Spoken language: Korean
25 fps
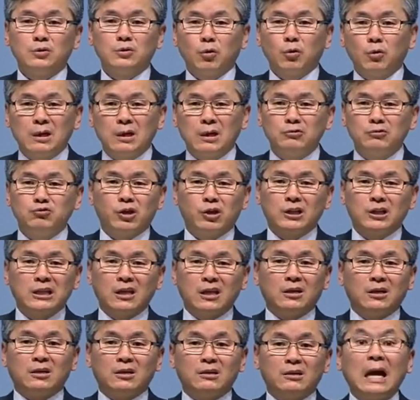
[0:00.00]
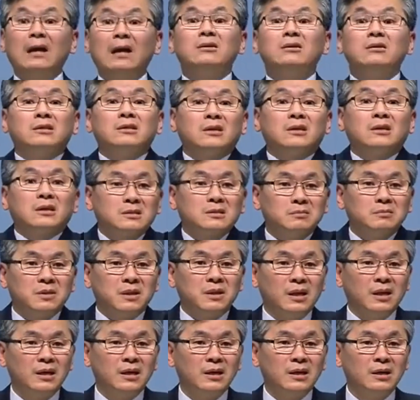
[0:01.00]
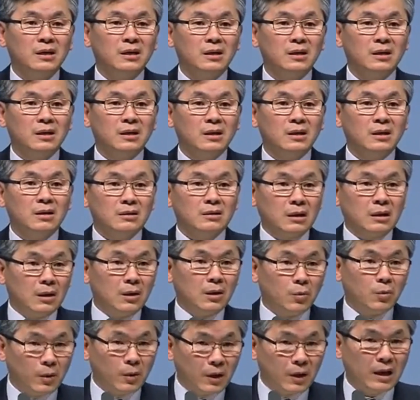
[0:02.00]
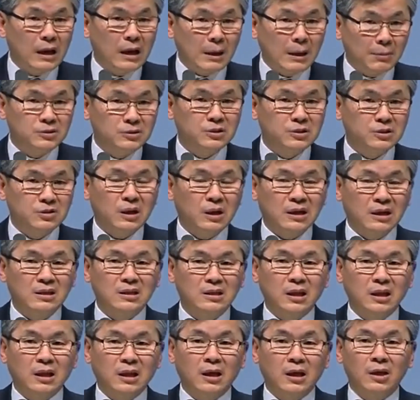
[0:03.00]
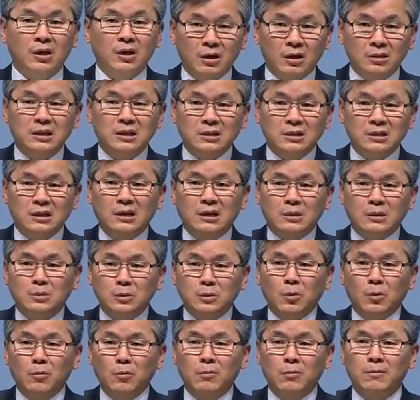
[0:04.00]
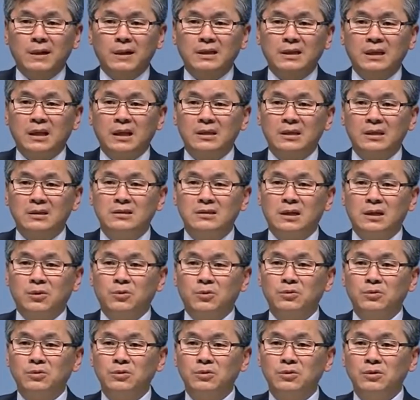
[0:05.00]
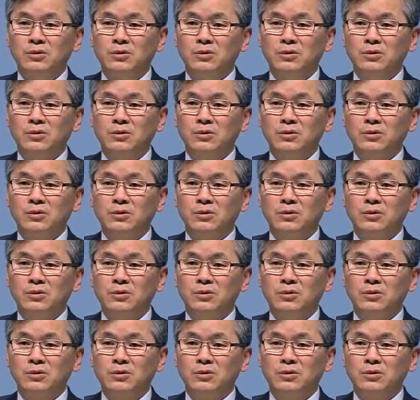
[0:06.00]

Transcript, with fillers: 도와주겠다는 거 다 거절했습니다. 내가 왜 아버지도 아닌데 형제들한테 도움을 받아야 되느냐고.